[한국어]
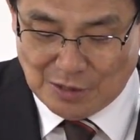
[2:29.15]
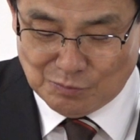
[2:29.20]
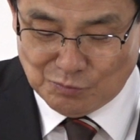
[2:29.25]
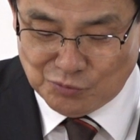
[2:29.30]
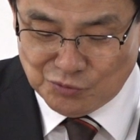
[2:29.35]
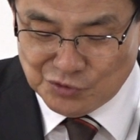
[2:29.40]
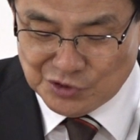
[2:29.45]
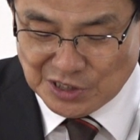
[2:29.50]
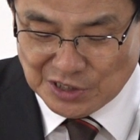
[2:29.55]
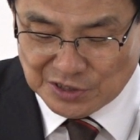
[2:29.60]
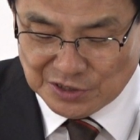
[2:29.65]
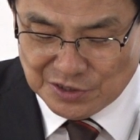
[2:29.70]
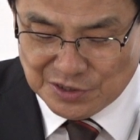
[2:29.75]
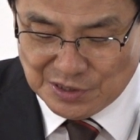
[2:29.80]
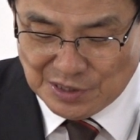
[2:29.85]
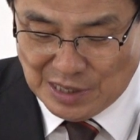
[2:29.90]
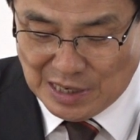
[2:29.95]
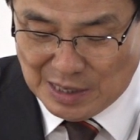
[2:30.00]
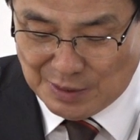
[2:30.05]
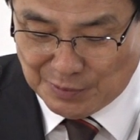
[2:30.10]

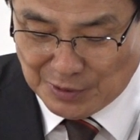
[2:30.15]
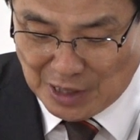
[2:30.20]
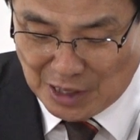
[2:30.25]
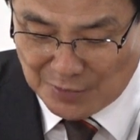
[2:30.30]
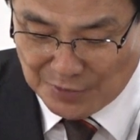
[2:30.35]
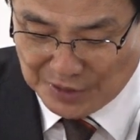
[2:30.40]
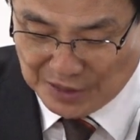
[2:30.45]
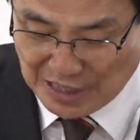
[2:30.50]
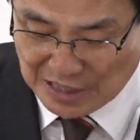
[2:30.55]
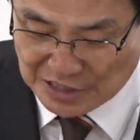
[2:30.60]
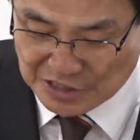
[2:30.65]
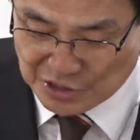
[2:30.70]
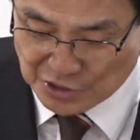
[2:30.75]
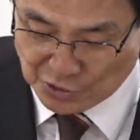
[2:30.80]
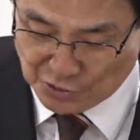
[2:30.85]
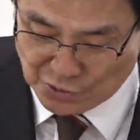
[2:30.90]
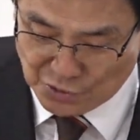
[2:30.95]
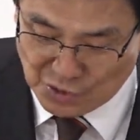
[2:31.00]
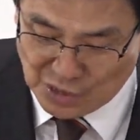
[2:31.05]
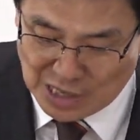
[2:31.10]
문제는 아브라함이
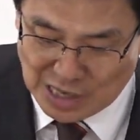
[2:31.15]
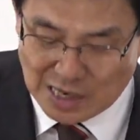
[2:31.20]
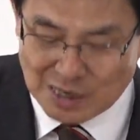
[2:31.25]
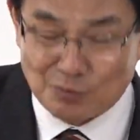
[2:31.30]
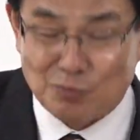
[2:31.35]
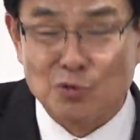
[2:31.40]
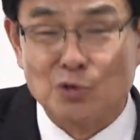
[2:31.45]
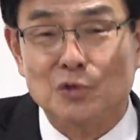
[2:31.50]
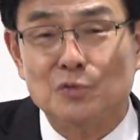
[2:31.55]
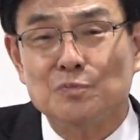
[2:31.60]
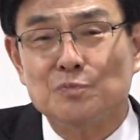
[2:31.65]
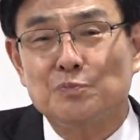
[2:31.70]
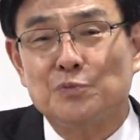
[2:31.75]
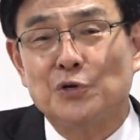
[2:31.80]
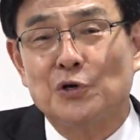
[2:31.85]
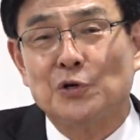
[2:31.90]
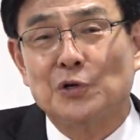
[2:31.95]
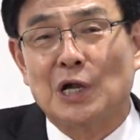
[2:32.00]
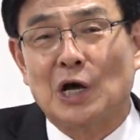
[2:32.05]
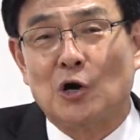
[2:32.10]
내적으로 아무런
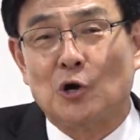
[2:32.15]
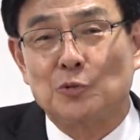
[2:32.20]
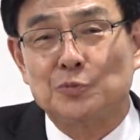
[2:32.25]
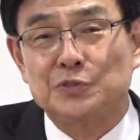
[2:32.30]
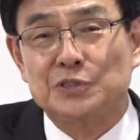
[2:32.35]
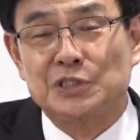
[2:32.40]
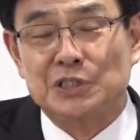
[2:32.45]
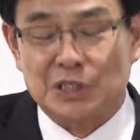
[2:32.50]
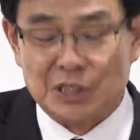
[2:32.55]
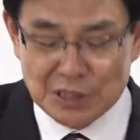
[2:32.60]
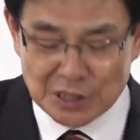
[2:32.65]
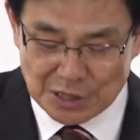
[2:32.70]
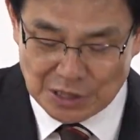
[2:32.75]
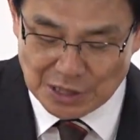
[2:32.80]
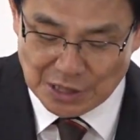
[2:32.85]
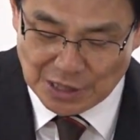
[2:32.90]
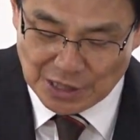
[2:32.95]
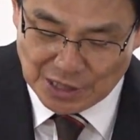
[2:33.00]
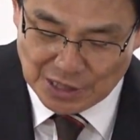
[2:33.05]
변화 없이